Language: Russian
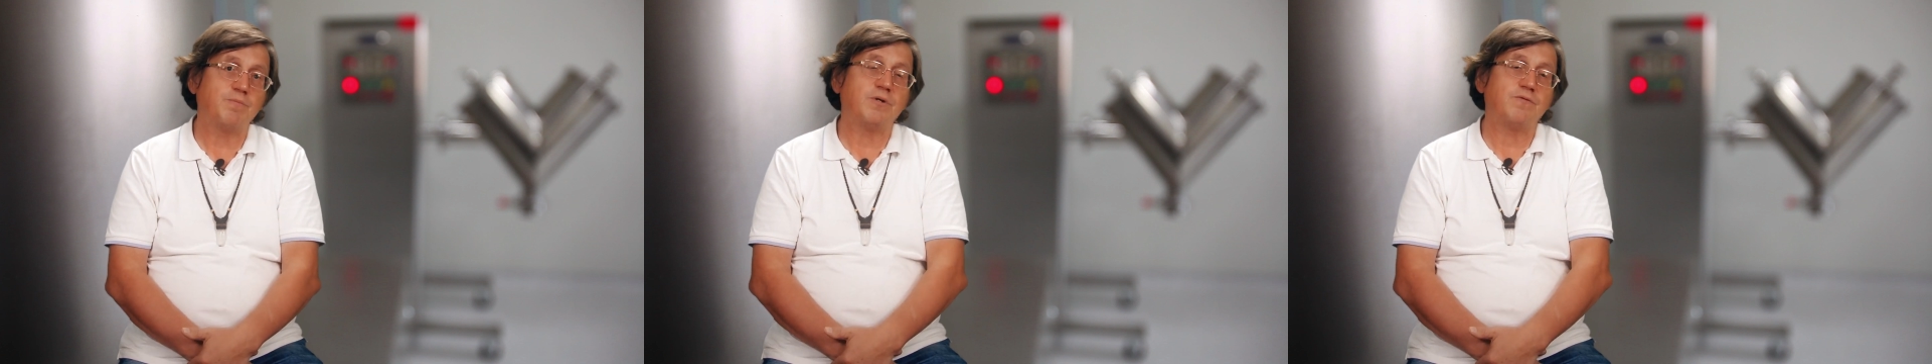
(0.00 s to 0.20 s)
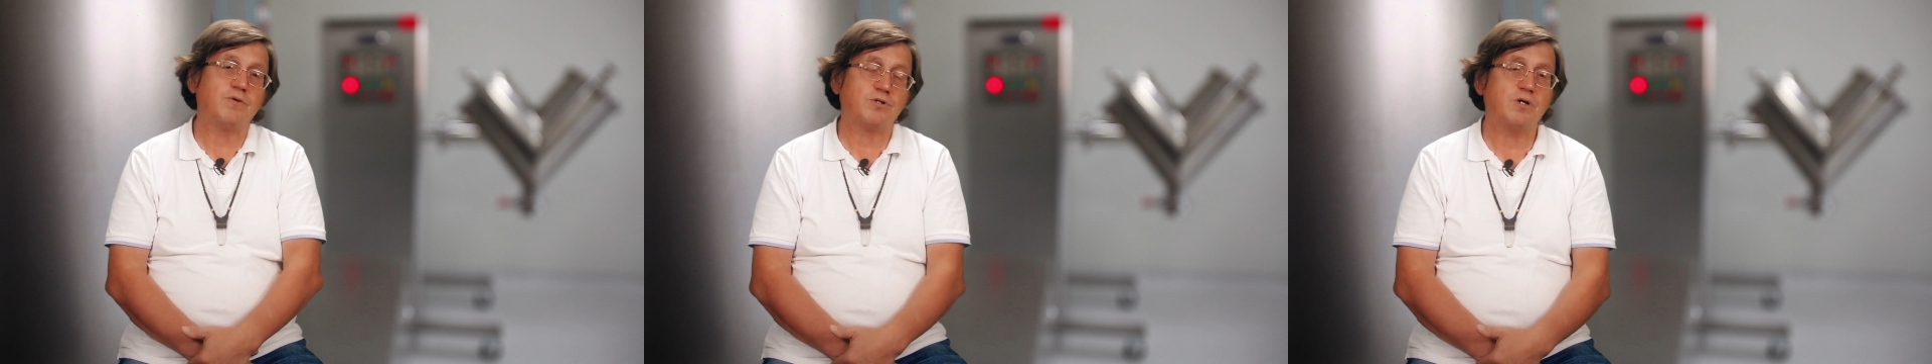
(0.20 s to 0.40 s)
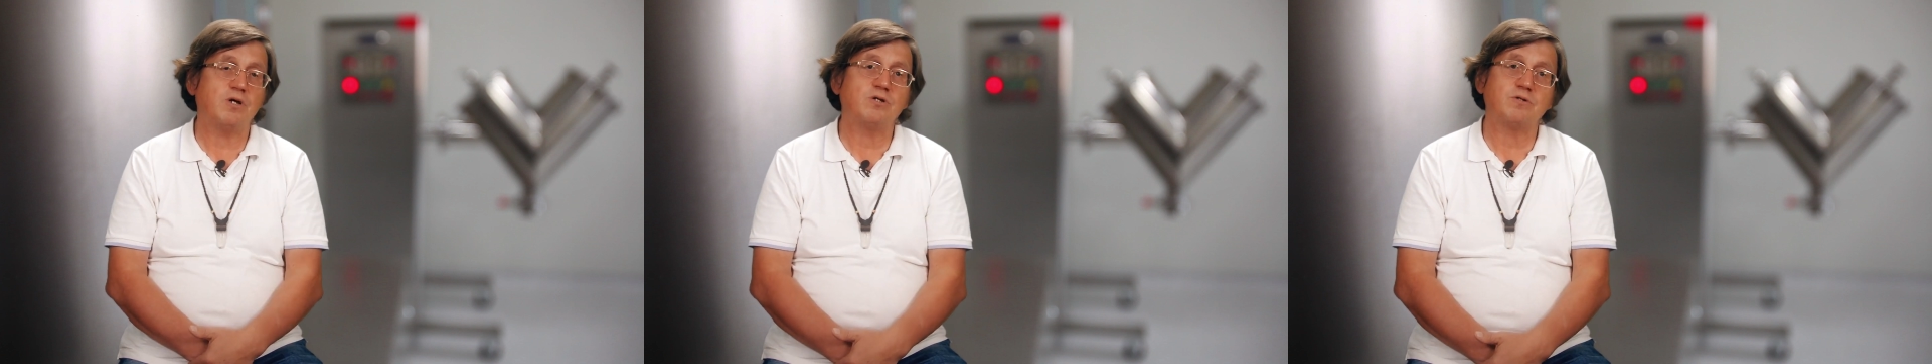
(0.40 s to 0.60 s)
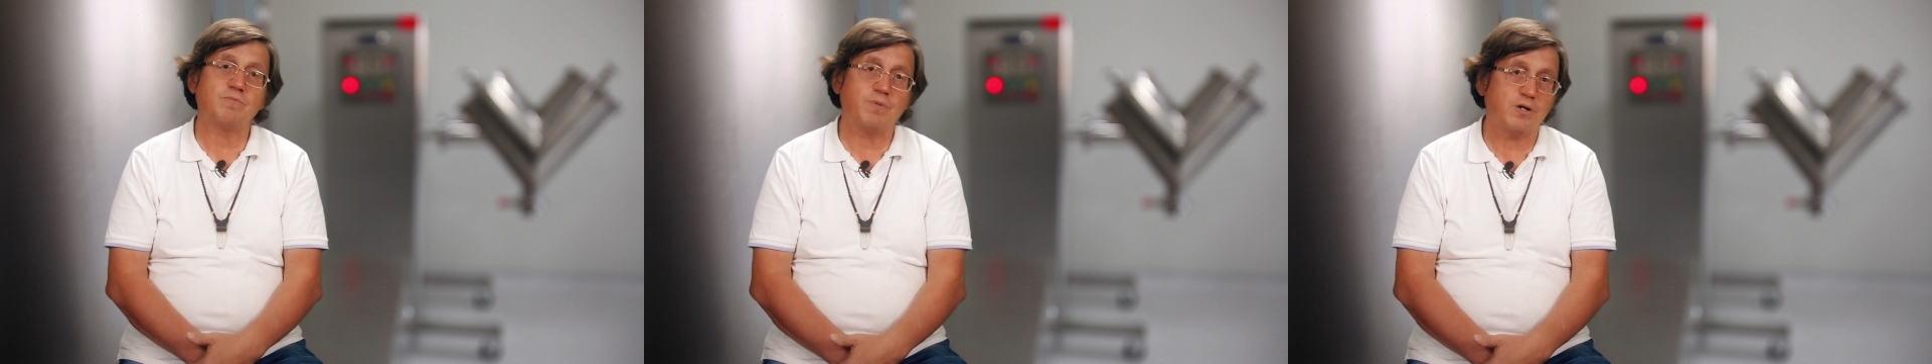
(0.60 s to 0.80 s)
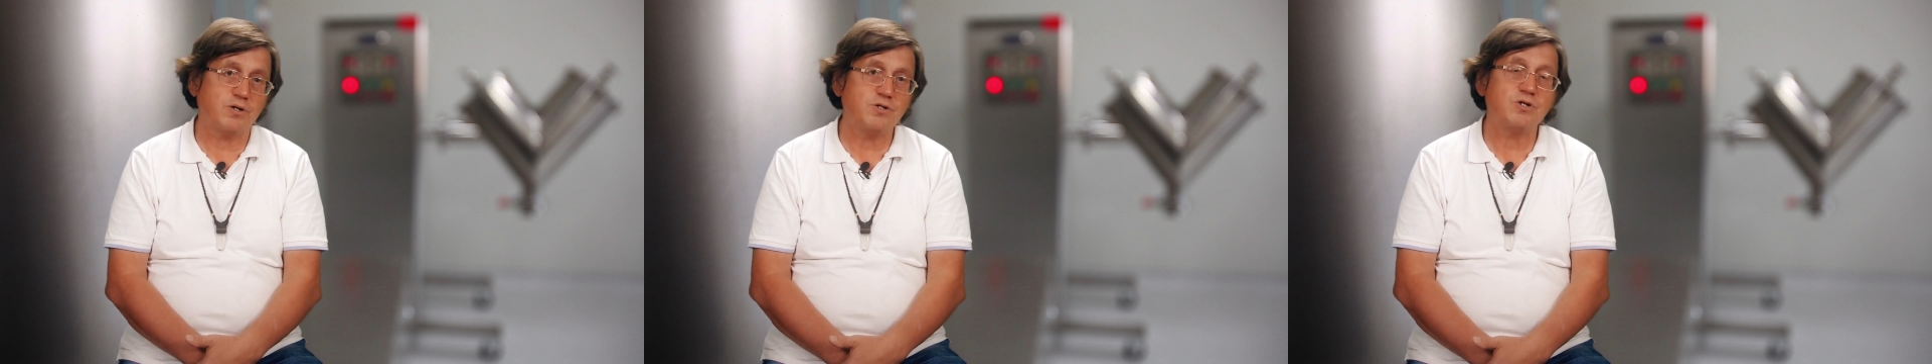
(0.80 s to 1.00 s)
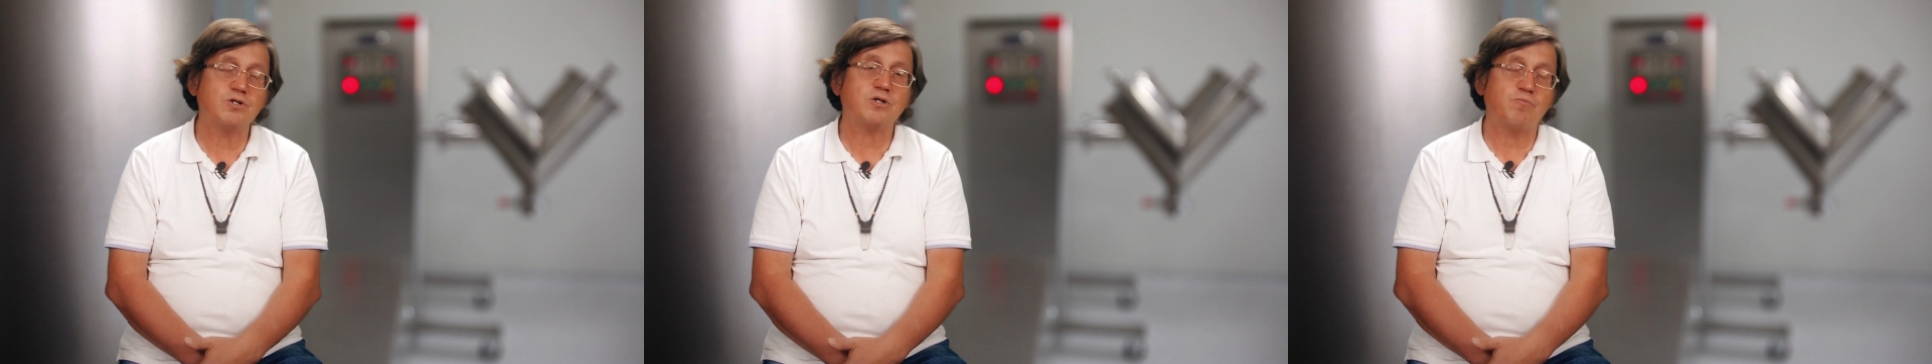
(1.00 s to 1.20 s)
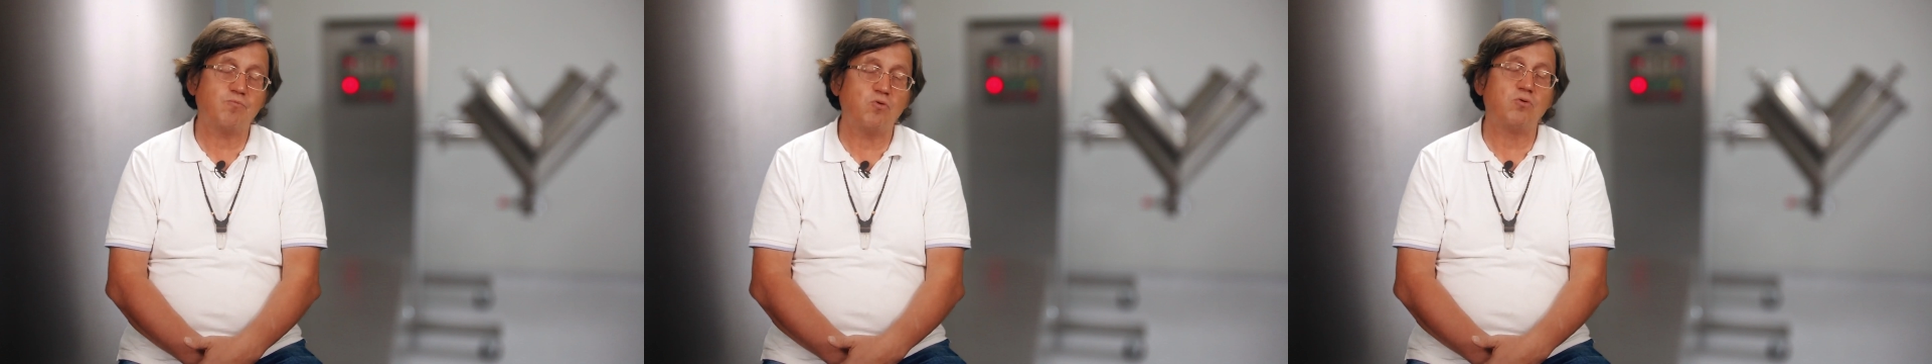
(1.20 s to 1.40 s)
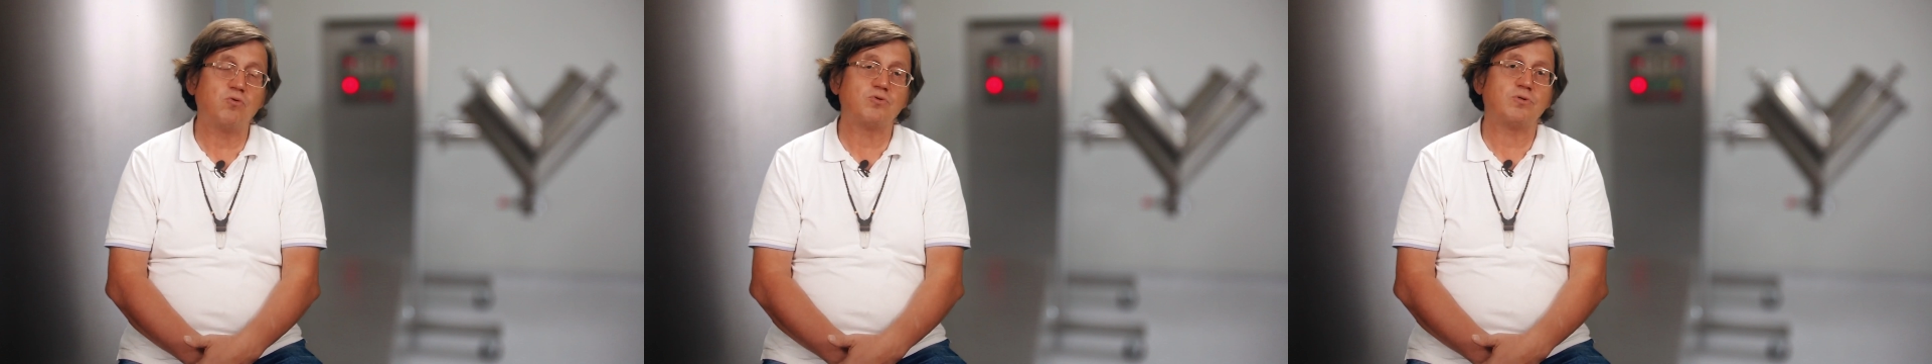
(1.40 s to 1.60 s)
подтверждается практически
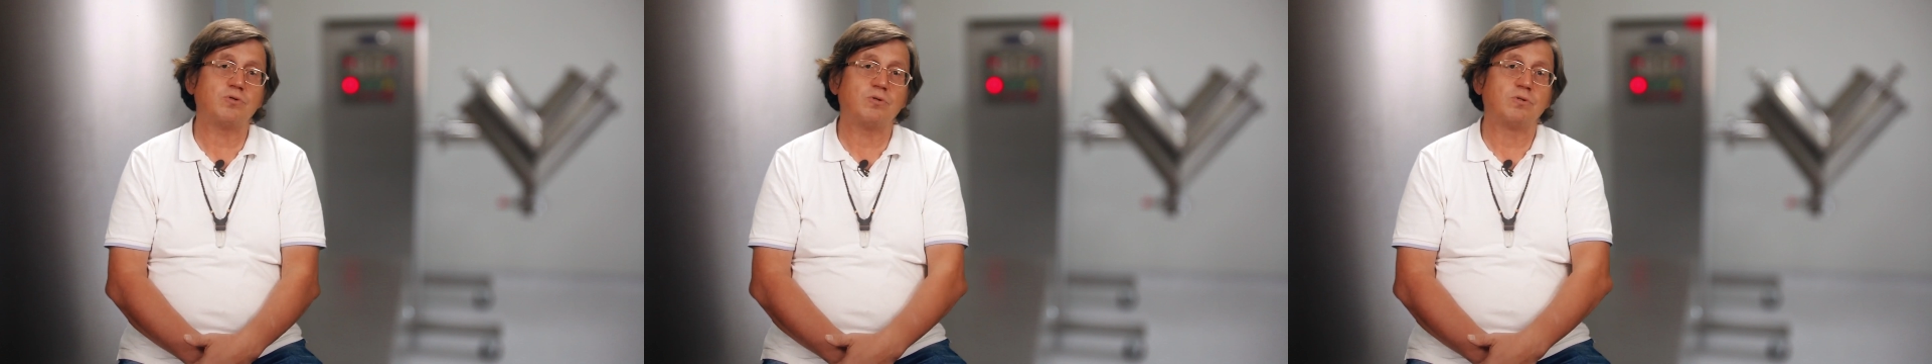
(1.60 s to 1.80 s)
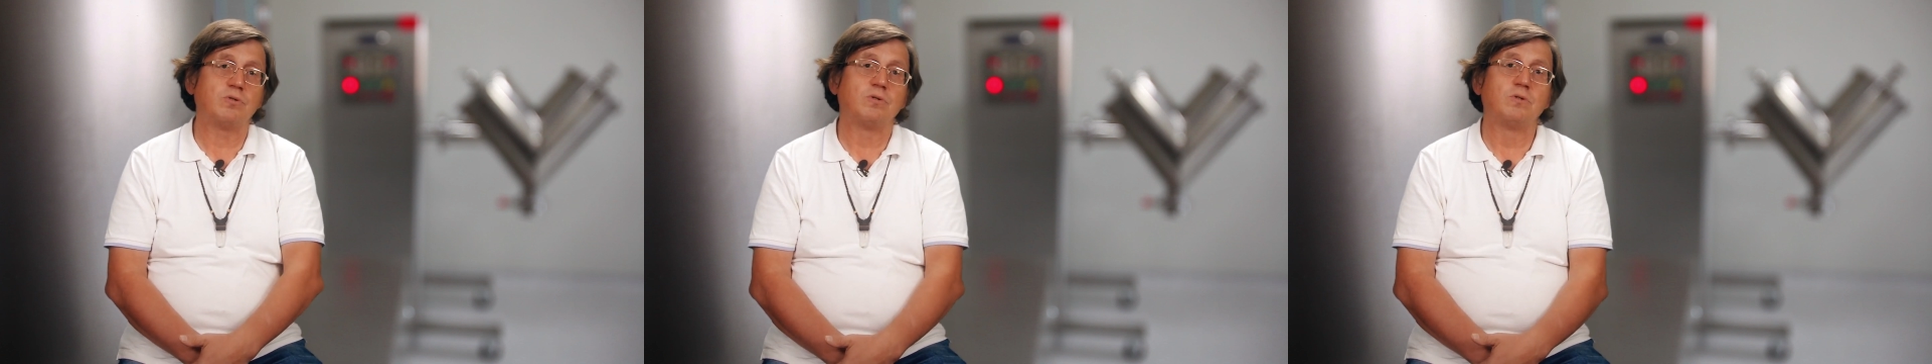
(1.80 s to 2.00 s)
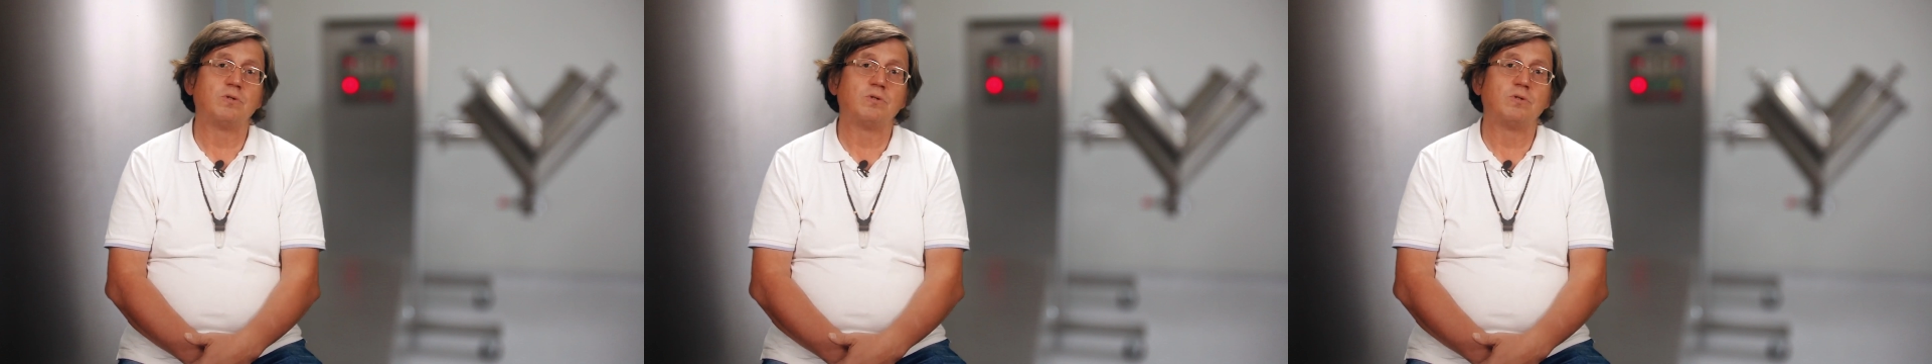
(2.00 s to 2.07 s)
полностью.